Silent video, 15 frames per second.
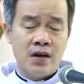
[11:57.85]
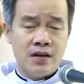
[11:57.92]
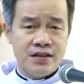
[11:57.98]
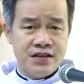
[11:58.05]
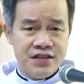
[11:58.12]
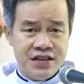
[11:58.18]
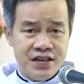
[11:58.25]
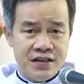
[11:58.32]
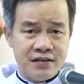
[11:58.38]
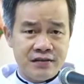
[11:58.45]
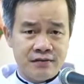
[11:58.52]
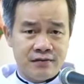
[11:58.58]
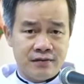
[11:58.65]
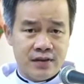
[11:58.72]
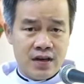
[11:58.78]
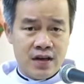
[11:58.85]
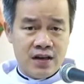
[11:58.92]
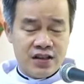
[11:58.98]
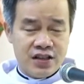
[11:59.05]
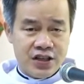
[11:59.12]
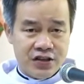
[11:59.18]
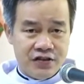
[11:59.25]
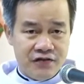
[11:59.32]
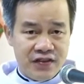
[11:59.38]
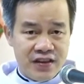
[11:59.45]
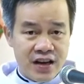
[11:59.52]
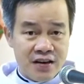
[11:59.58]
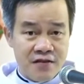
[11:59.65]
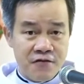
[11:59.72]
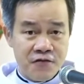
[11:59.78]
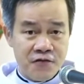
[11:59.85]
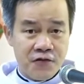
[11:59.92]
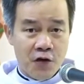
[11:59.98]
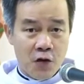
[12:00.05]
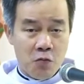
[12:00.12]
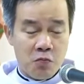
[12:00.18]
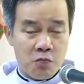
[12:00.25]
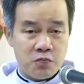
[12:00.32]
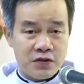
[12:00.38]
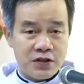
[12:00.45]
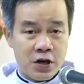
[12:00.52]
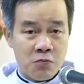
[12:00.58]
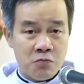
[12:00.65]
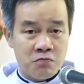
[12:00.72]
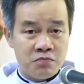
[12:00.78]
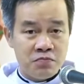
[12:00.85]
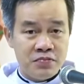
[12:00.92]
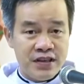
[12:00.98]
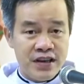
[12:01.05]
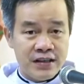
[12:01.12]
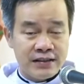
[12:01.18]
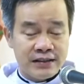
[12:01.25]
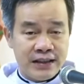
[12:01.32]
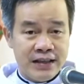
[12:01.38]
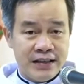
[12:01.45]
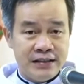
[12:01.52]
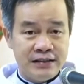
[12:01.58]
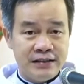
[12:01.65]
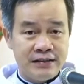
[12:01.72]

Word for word: nhưng sự dân phục trong đức tin